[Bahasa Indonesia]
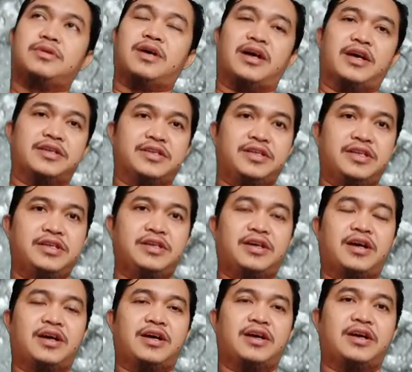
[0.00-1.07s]
nah jadi
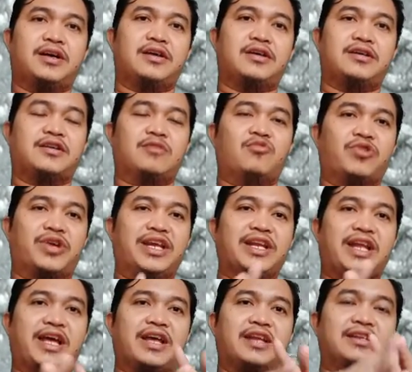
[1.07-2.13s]
uh,
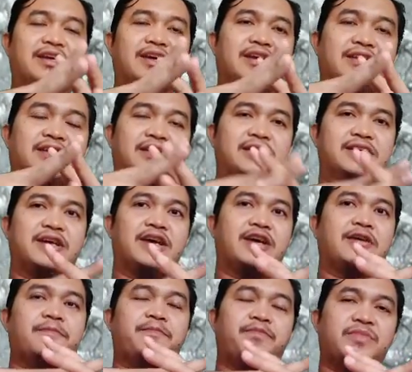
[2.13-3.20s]
kemungkinan ya
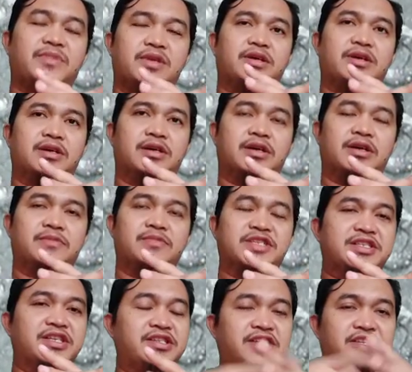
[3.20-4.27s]
dia uh,
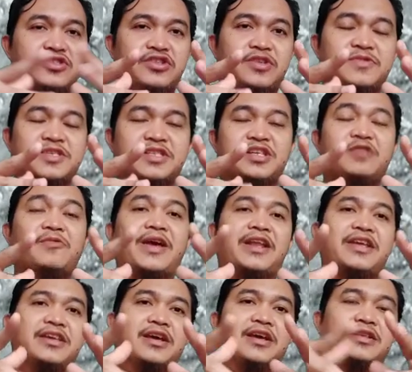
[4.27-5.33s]
bisa jadi sensornya bisa jadi
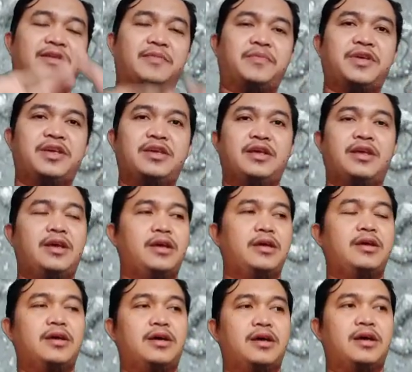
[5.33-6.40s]
wiringnya tapi
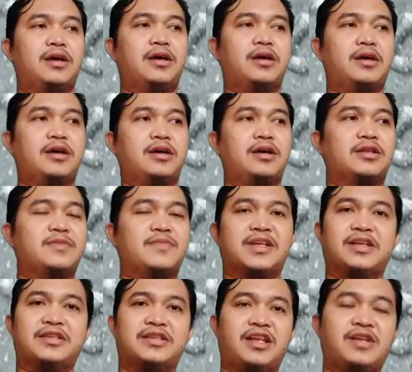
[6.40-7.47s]
Eh,
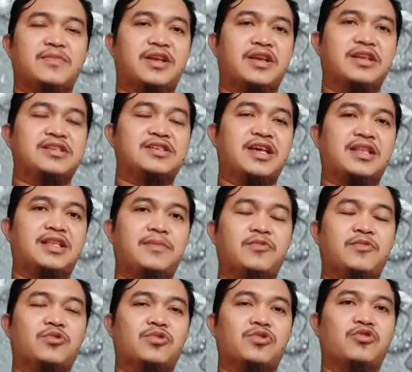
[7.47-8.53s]
teman kita ini berinisiatif
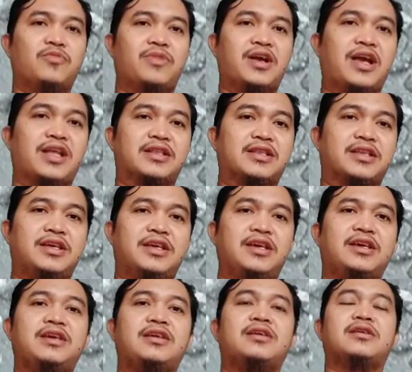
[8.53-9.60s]
untuk
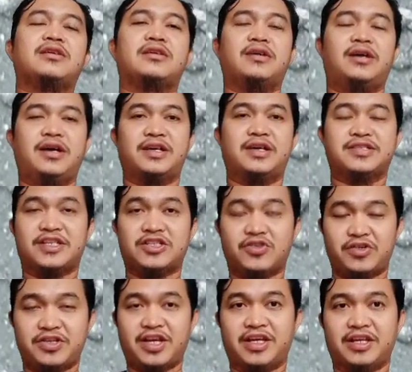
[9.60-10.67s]
mengganti uh,
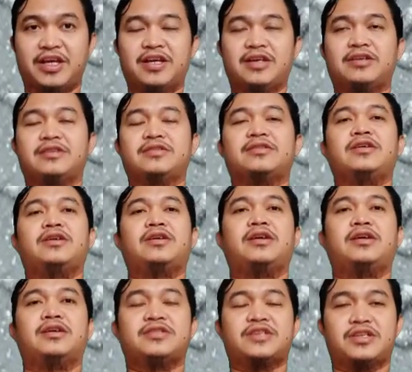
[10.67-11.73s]
sensornya ya
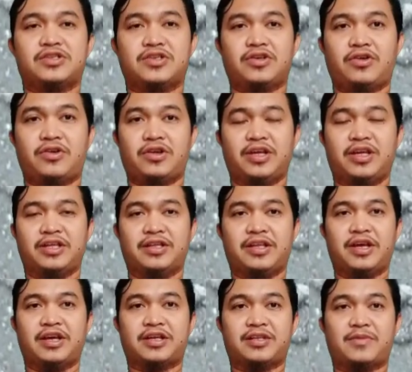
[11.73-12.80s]
sensor
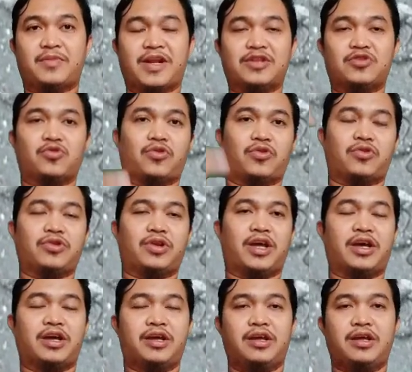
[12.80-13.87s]
intake temperatur
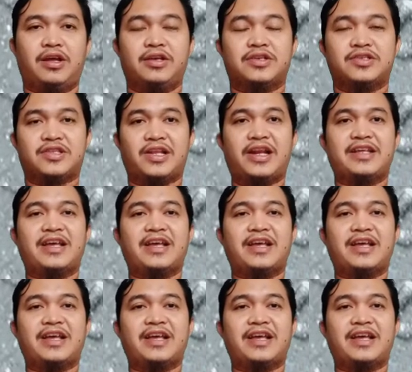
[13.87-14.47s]
nah setelah